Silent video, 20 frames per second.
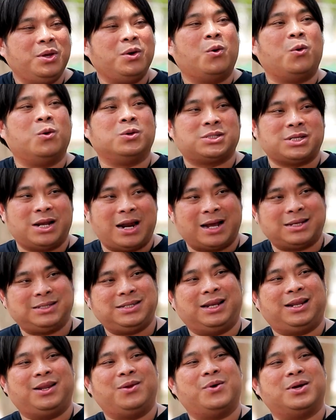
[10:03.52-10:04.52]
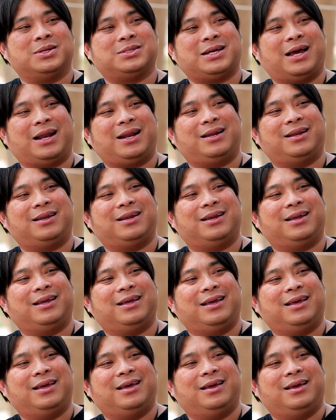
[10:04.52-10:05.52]
พี่องค์สลักจิตดวงจันทร์ครับ
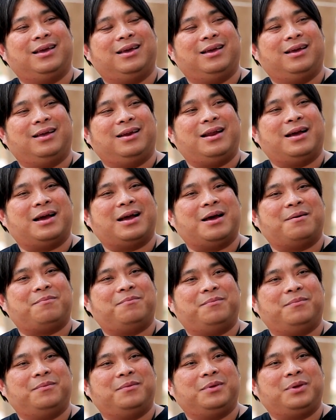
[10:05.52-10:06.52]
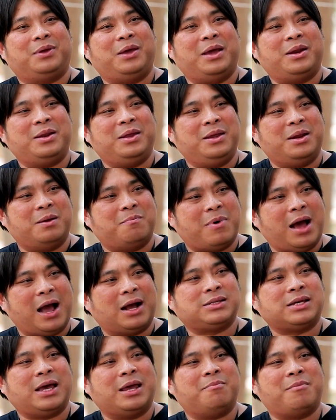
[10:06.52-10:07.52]
นะครับเคสนี้ลำบา
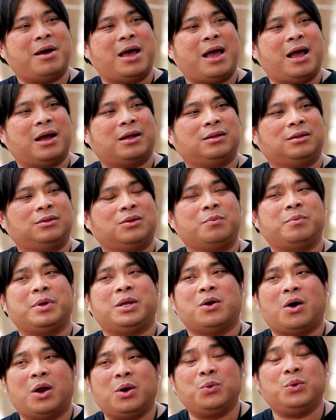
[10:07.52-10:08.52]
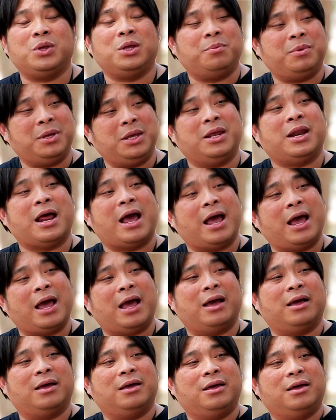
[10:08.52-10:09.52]
กใจมากต้องไปย้อนดู อี พี นะ
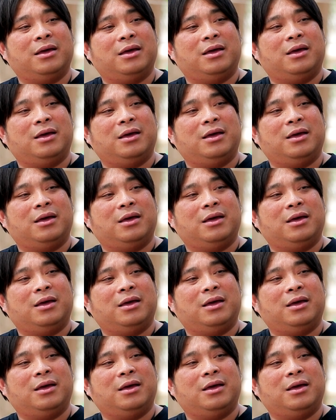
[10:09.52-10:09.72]
ฮะครับ